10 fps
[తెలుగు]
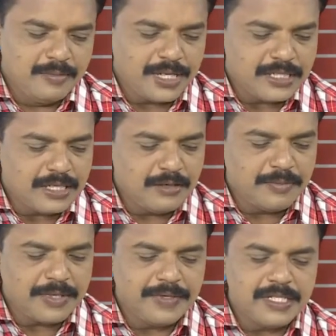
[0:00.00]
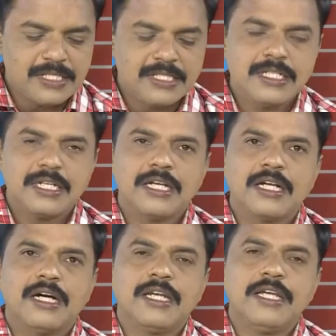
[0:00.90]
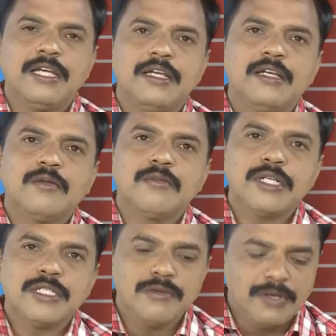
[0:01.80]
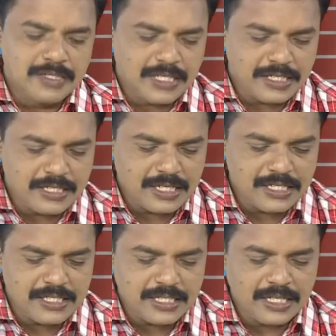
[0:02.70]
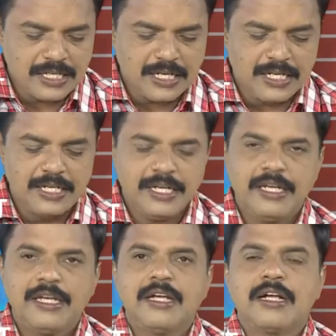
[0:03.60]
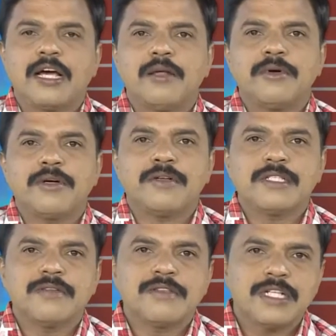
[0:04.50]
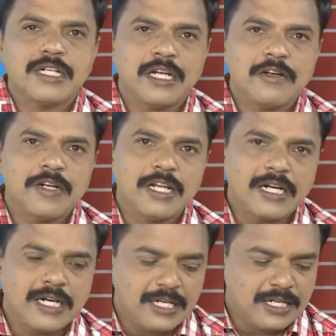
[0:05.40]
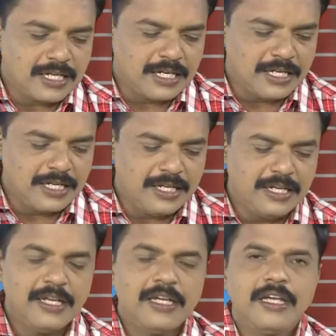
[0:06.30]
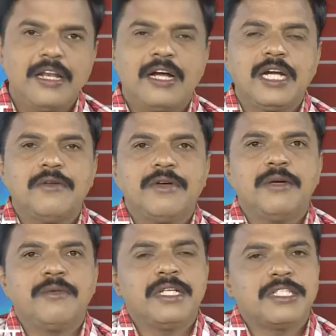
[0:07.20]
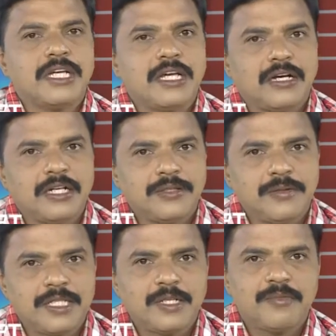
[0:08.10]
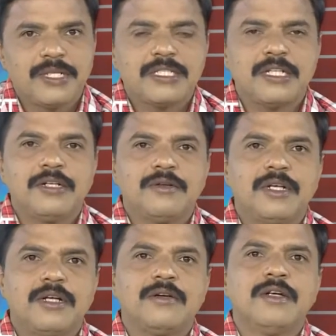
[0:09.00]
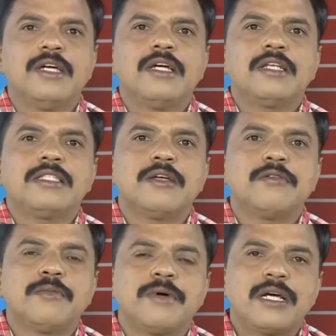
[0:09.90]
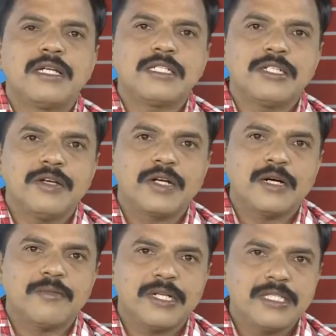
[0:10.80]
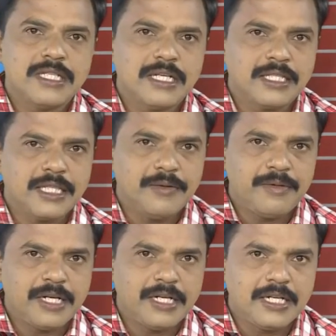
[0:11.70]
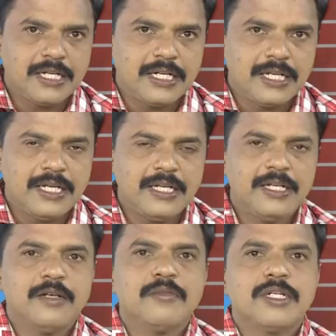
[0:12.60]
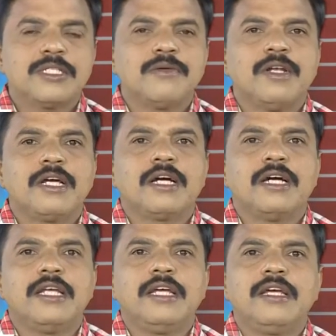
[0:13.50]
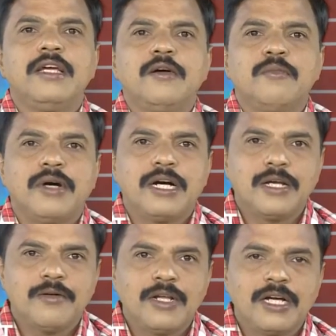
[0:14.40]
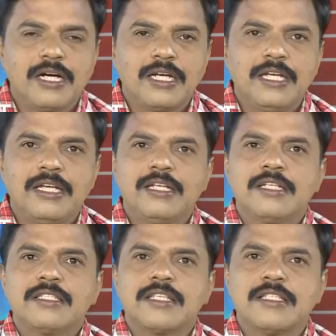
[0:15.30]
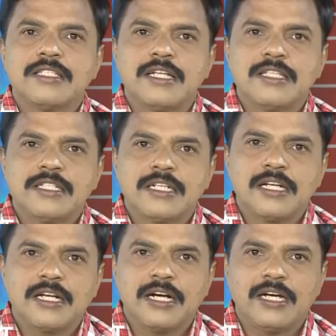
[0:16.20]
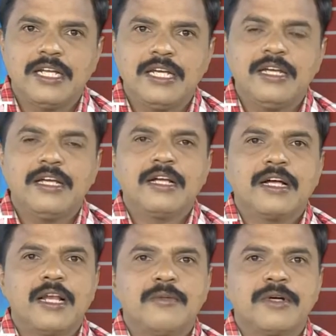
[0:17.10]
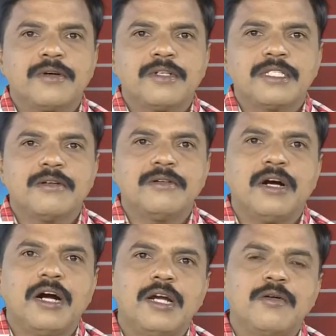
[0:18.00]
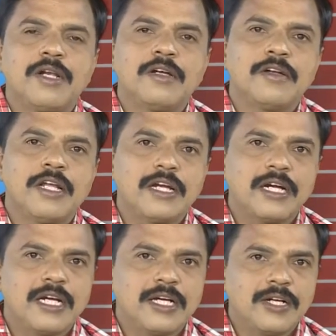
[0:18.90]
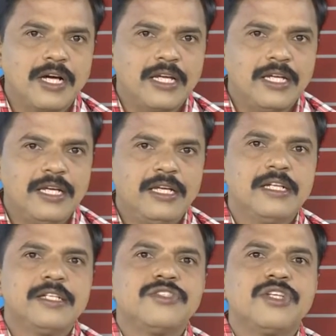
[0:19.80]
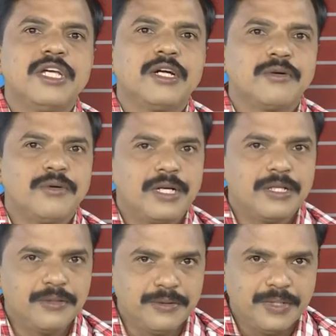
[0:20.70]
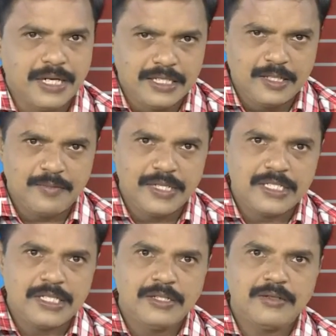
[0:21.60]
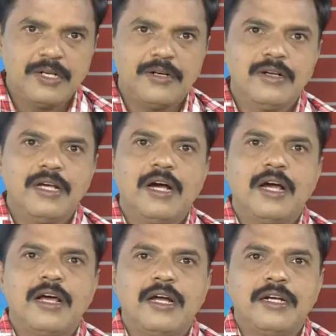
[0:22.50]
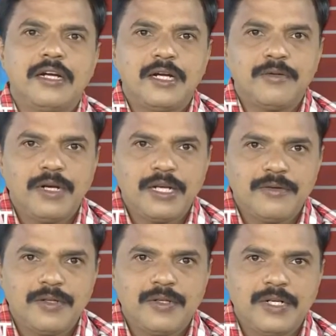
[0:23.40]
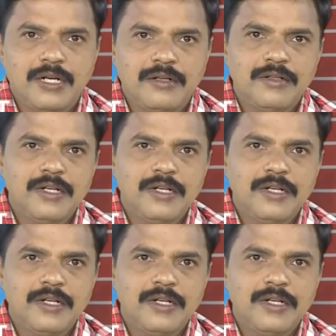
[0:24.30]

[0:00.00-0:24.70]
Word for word: ప్రజలు ప్రవేశించటం కానీ పశువులు సంచరించటం కానీ కలప కోసం చెట్లను నరకడం కానీ ఇలాంటివేమీ చేయరాదు అని చెప్పేసి అంటున్నాం రిజర్వ్ ఫారెస్ట్ యొక్క ప్రత్యేకత ఏమిటయ్యా అంటే పశువులు కానీ మానవులు కానీ సంచరించటం కానీ కలప కోసం ఆ అడవులను నరకటం కానీ చేయకూడదు అని చెప్పేసి అంటున్నాం అలాంటి అడవులను ఏమంటున్నాం